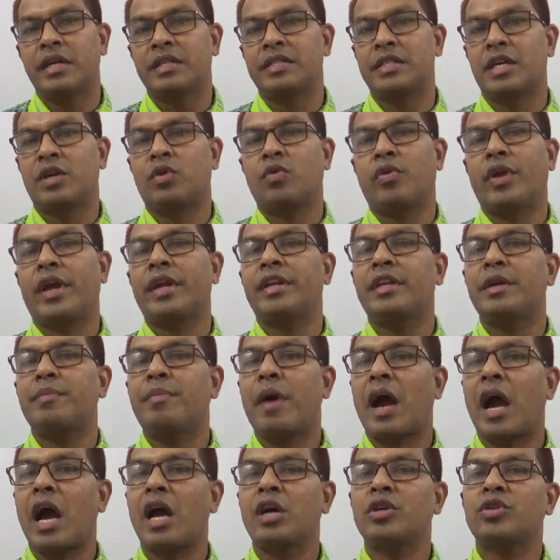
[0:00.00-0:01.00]
যে কোনো একটি
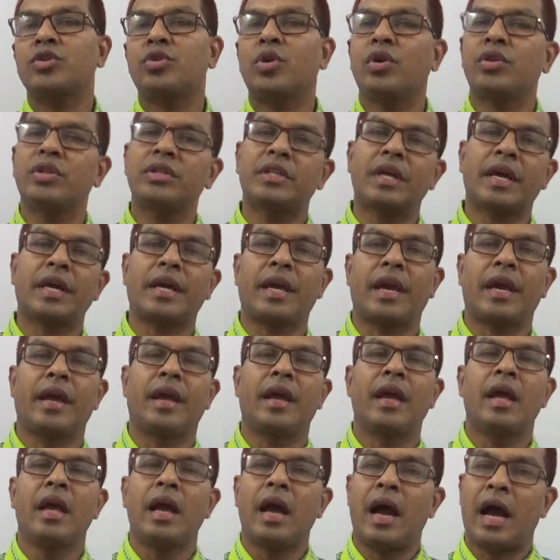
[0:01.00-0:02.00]
ফাংশন থেকে
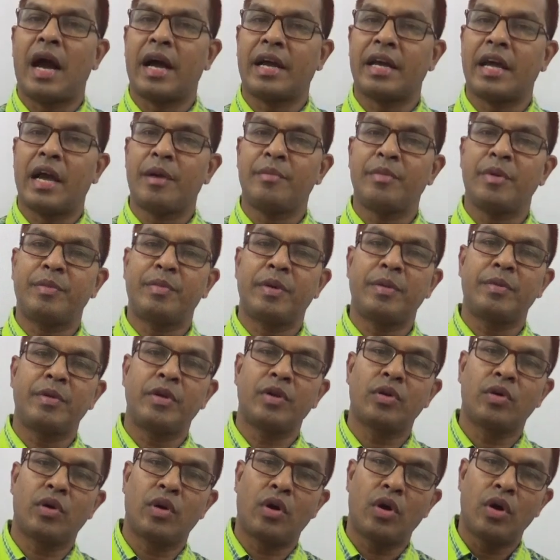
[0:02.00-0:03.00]
আগে আমি
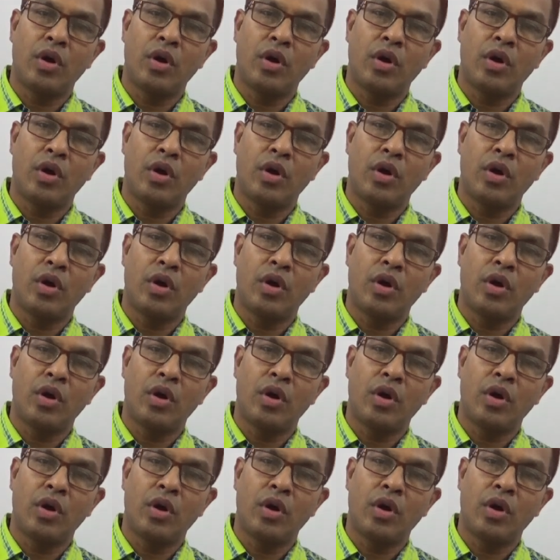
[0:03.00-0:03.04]
বিভিন্ন